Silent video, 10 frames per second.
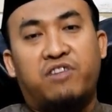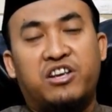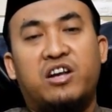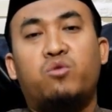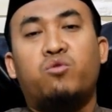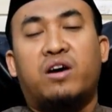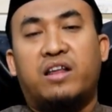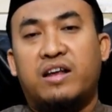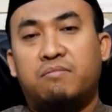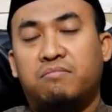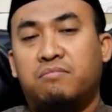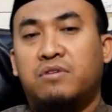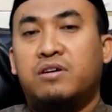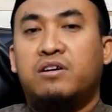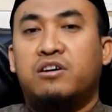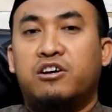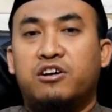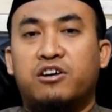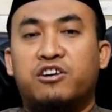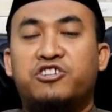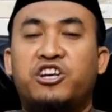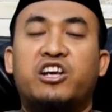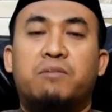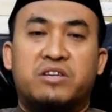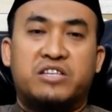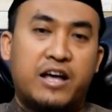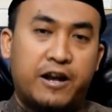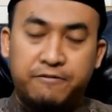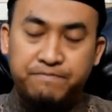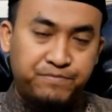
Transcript: terjatuh ke dalam uh, syirik besar.